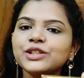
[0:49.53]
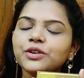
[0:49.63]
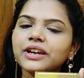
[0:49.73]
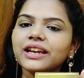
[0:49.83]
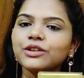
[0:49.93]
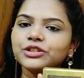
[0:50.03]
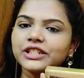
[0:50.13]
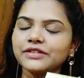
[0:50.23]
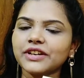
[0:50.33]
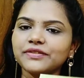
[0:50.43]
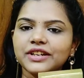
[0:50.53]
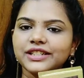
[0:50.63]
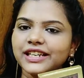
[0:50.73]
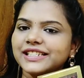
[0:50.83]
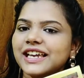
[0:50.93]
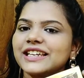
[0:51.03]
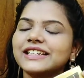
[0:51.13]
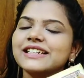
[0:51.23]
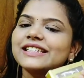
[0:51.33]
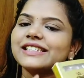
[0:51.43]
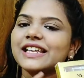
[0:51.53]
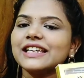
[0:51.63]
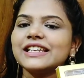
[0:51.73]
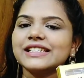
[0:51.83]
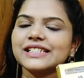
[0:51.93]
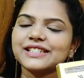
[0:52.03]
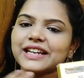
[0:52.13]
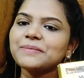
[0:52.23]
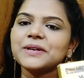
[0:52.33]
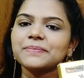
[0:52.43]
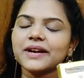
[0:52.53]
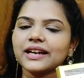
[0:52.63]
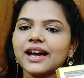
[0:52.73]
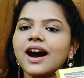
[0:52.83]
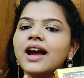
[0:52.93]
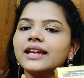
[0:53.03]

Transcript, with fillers: ஸோ ஓகே இது கொஞ்சம் டிஃப்ரெண்ட் டிஃப்ரெண்ட் ஷேட்ஸாக இருக்குது சரி ஜஸ்ட் ட்ரை பண்ணி பார்க்கலாம்